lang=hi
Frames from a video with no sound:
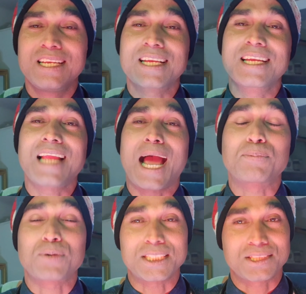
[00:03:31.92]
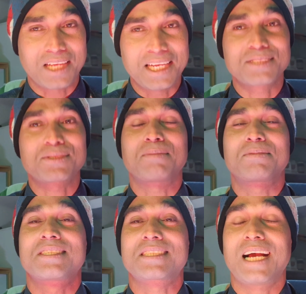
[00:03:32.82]
लेकिन आपका सही
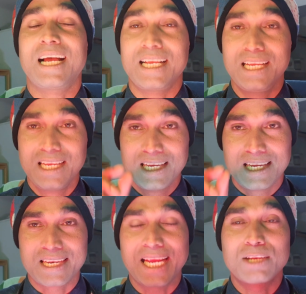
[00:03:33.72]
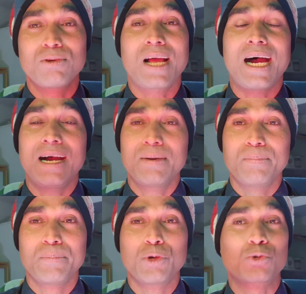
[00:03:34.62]
शब्द इसका है रेनुला
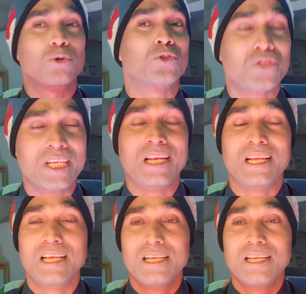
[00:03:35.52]
म्यूकोसिल